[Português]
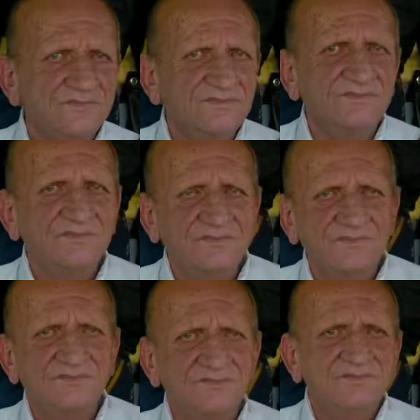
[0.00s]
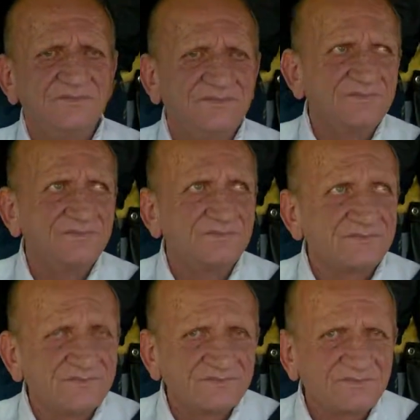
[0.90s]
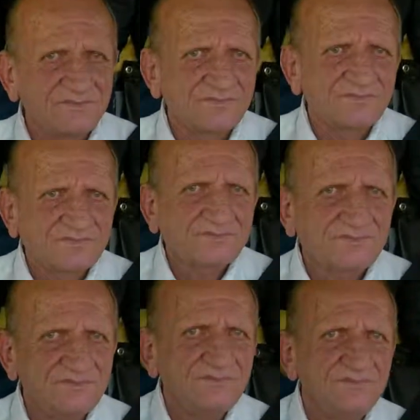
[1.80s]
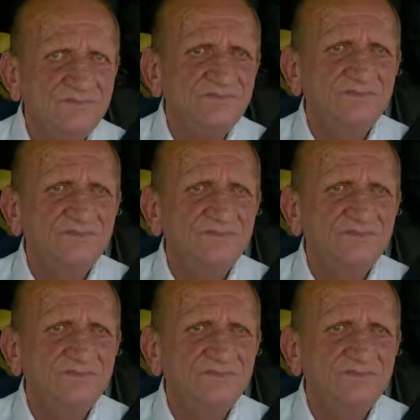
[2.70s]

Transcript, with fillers: A minha história aqui se resume a